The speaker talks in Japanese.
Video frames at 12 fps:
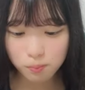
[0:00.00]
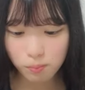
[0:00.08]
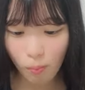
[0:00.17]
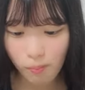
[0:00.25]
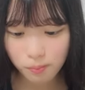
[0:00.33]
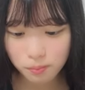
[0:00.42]

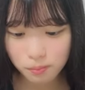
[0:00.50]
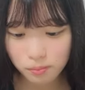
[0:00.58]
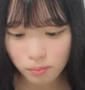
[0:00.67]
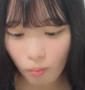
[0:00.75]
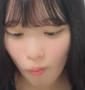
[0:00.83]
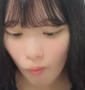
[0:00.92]
笑いすぎて
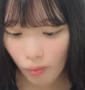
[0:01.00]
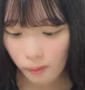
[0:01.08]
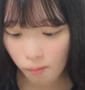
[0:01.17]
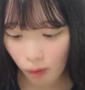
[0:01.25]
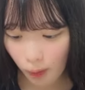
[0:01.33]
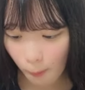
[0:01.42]
熱くなって
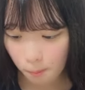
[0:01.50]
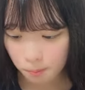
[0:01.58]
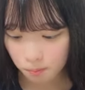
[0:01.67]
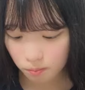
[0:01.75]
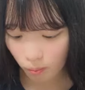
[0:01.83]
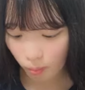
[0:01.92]
きたうまっ
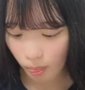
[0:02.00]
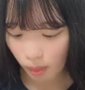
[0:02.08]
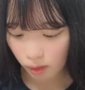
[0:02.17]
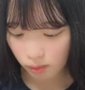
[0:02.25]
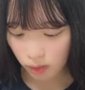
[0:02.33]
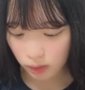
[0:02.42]

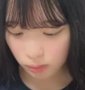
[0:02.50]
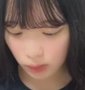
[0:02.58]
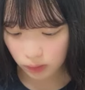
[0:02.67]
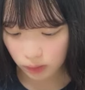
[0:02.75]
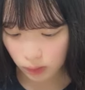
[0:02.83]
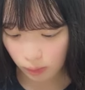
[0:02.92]
私も
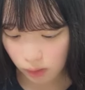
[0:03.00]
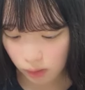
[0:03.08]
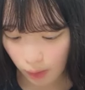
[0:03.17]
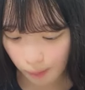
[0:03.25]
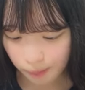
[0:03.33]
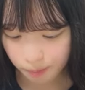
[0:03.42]
熱いめっ
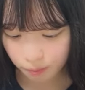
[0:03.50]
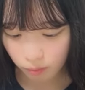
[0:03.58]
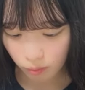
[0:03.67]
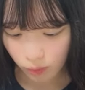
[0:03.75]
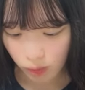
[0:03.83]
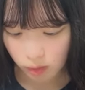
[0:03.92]
ちゃ
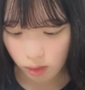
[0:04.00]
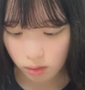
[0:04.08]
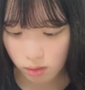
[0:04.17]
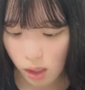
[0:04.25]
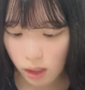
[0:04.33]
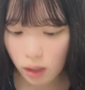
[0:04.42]

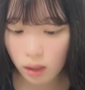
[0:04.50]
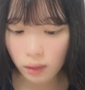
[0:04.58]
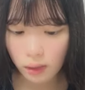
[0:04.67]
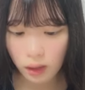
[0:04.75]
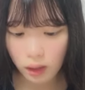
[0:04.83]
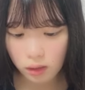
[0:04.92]
キクラゲか
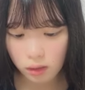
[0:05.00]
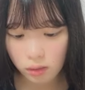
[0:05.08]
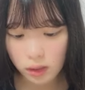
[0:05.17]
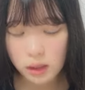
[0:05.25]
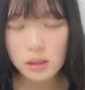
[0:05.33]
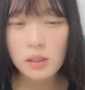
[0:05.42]
な入って
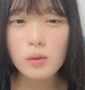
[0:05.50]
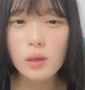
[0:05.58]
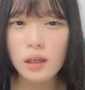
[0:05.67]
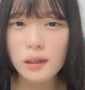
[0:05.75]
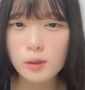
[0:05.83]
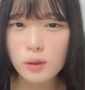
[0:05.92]
る私
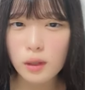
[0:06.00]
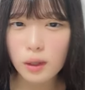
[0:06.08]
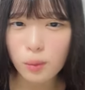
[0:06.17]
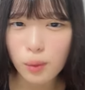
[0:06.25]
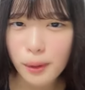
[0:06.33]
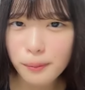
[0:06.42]
キクラゲ好きな
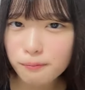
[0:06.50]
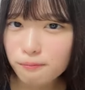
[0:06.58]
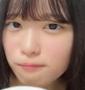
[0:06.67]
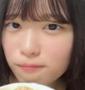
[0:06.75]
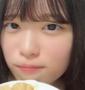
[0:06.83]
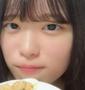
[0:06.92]
んよね
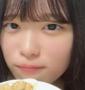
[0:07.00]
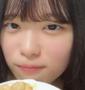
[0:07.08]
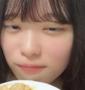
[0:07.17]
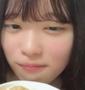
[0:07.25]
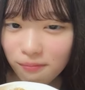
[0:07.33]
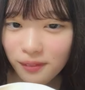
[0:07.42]

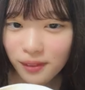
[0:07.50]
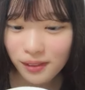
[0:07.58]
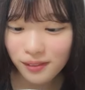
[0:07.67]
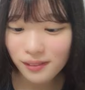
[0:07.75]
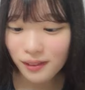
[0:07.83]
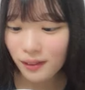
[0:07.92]

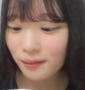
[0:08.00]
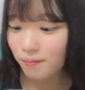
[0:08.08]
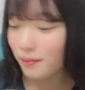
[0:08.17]
キクラゲ